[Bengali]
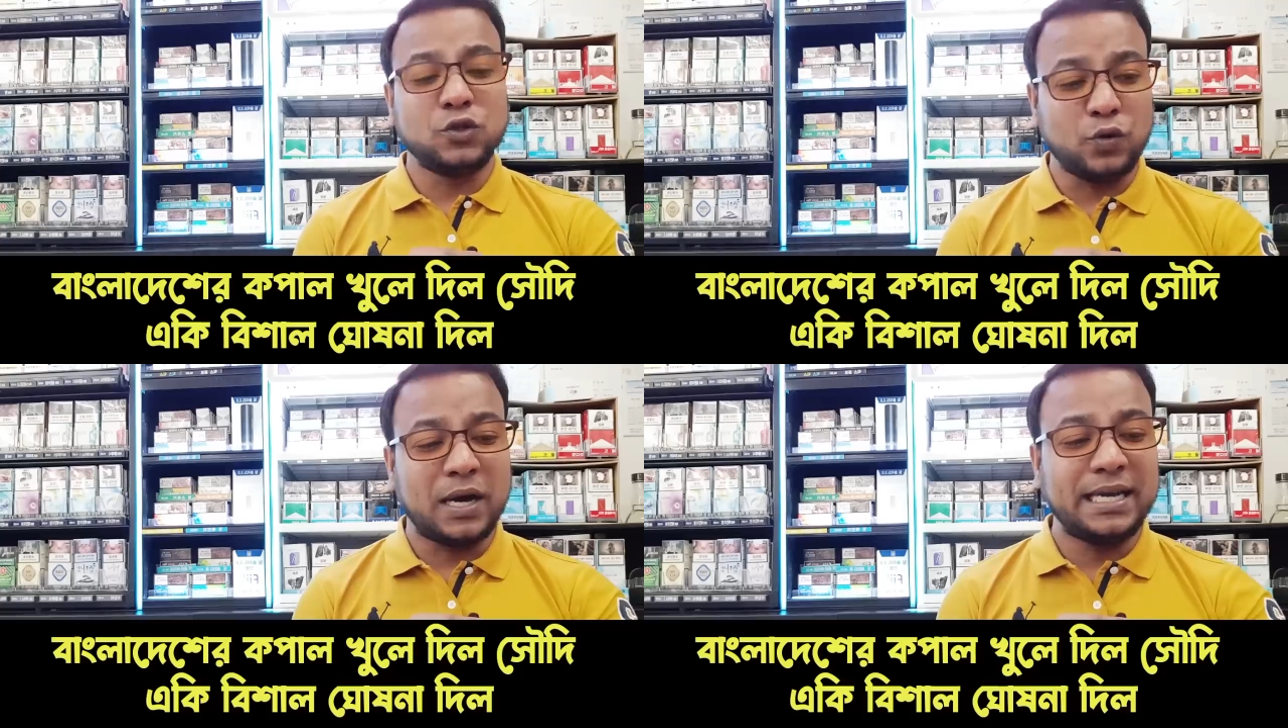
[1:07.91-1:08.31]

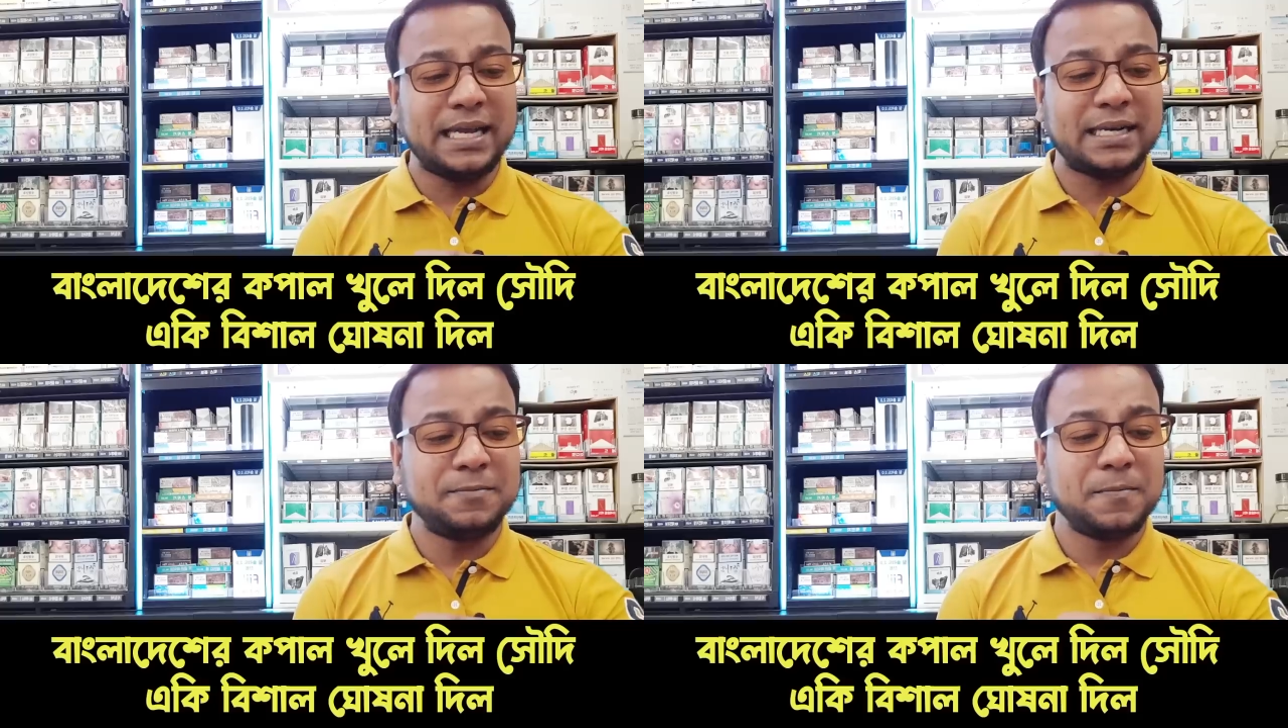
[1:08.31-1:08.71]

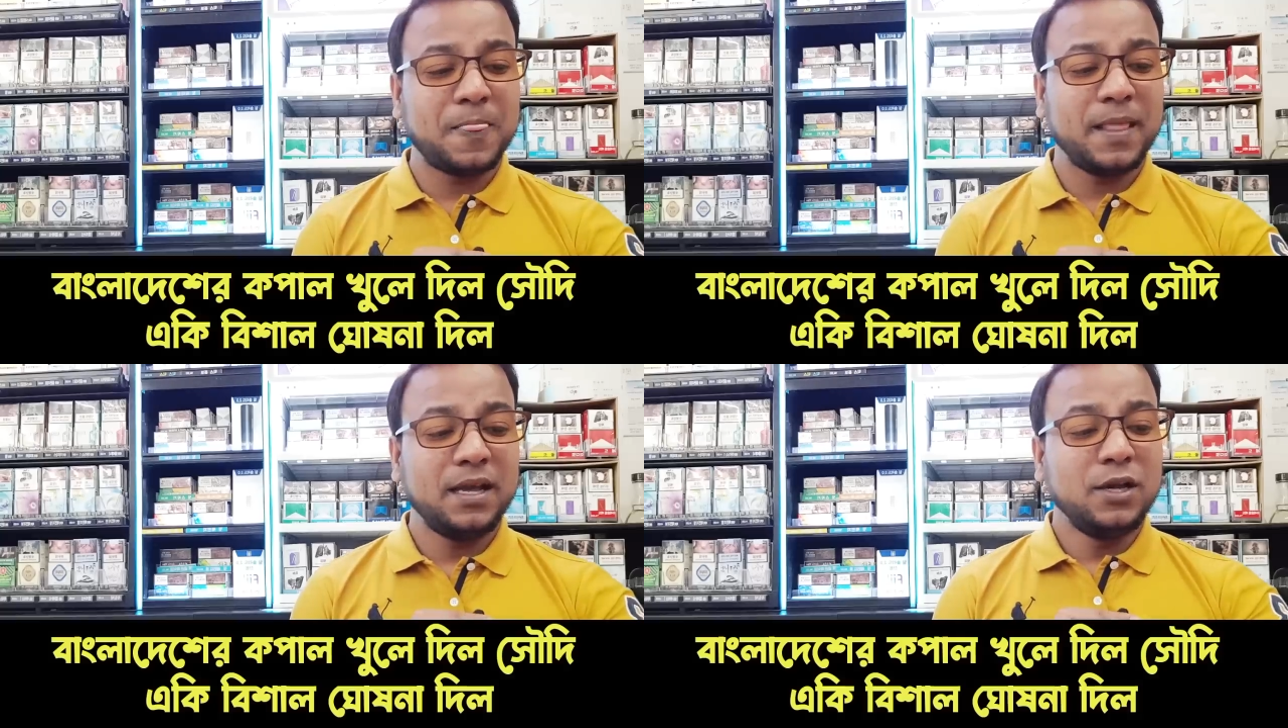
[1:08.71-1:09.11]
দোহাইলান
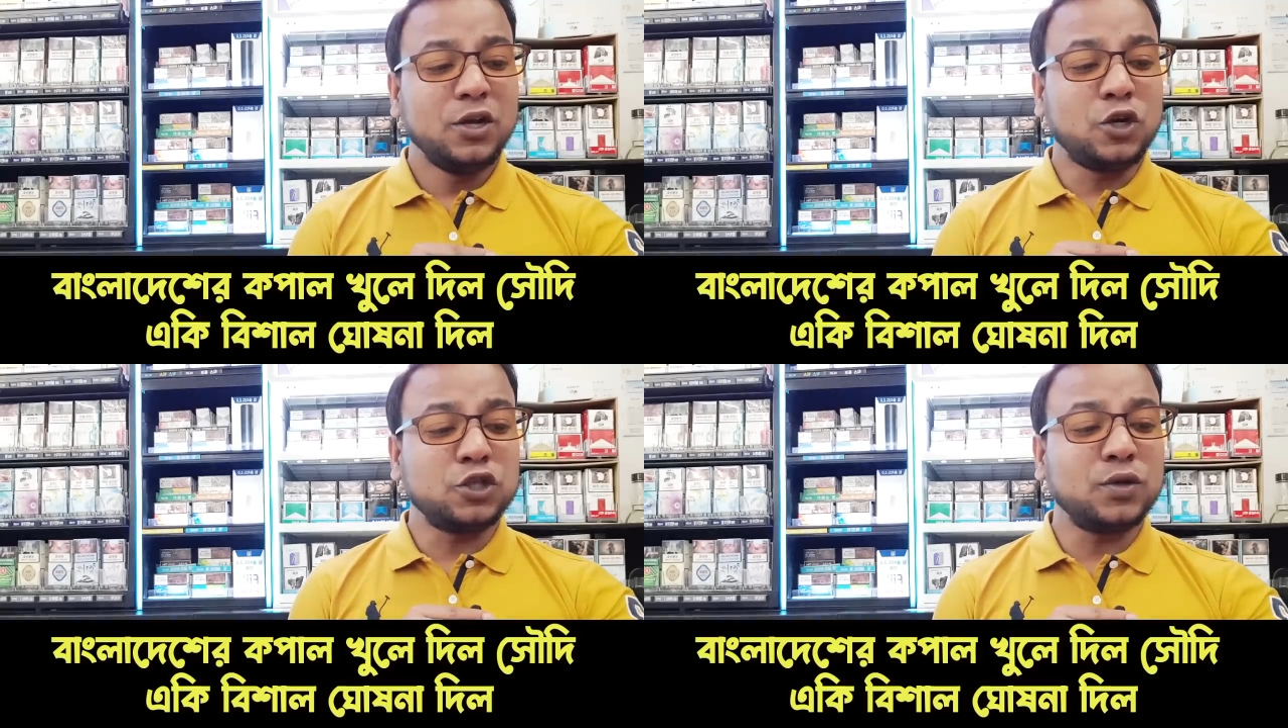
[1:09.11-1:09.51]

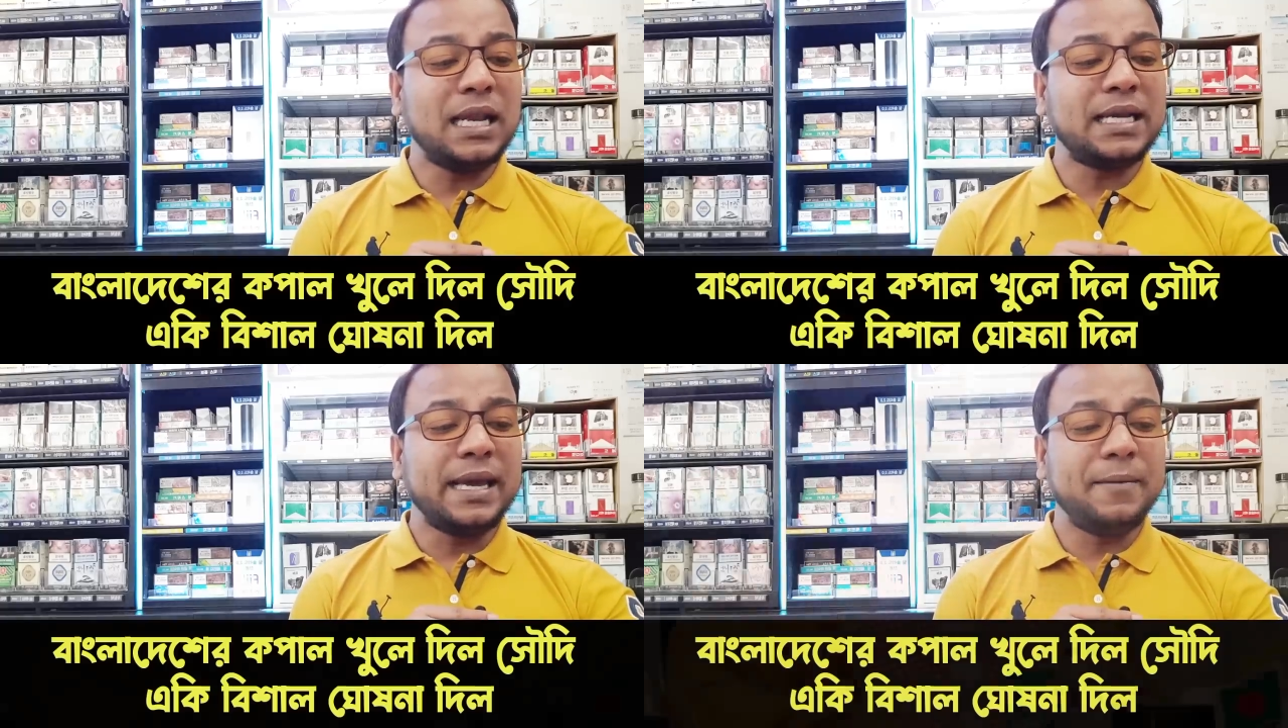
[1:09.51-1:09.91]
গতকালকে